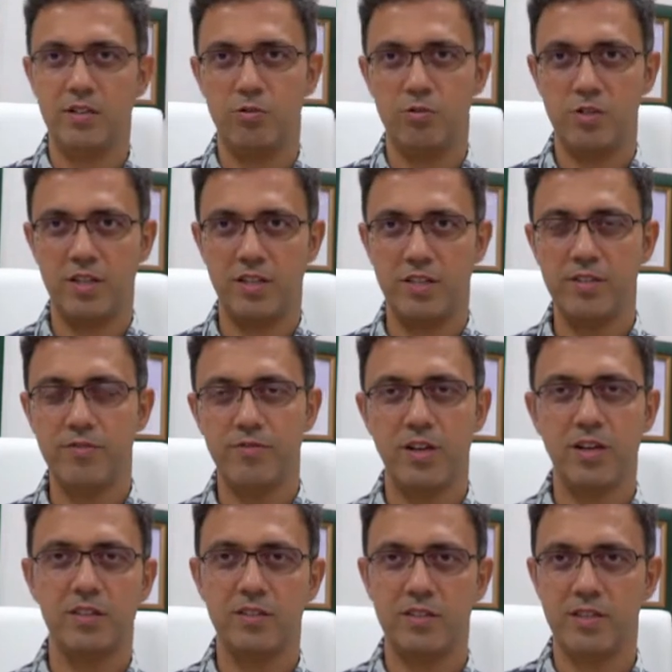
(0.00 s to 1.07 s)
düzeyde de
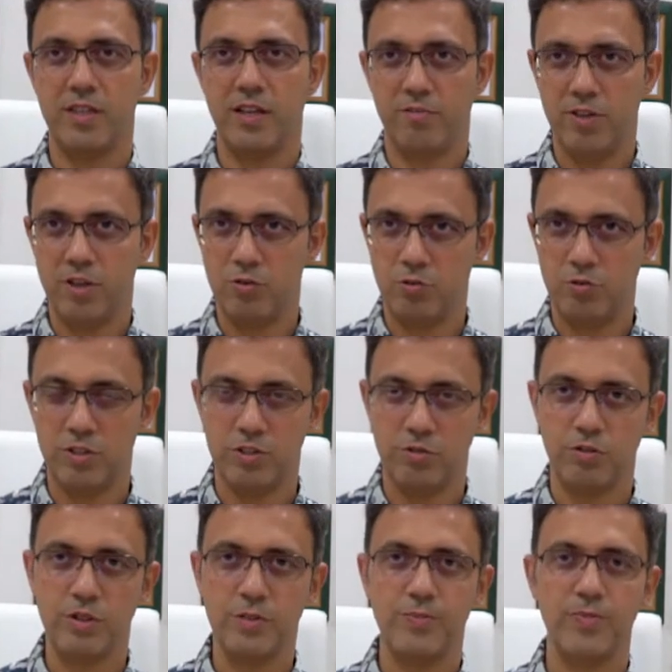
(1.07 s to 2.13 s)
farklı tedaviler
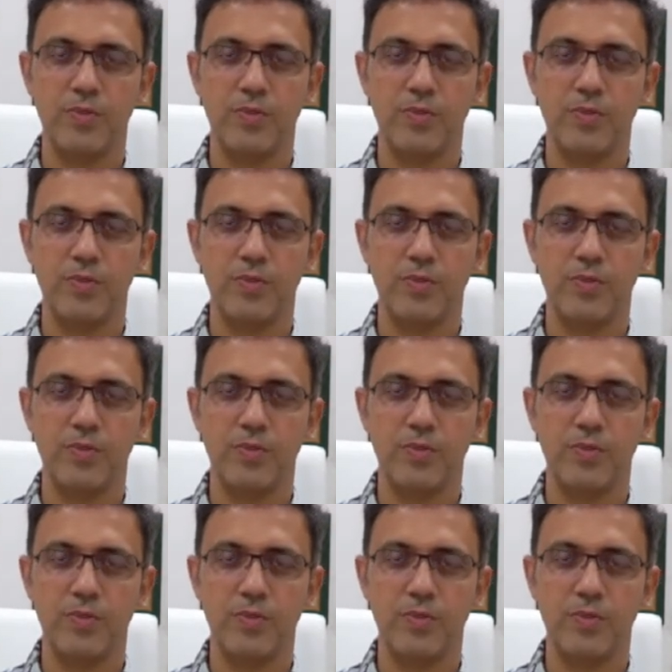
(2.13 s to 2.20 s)
uygulanıyor.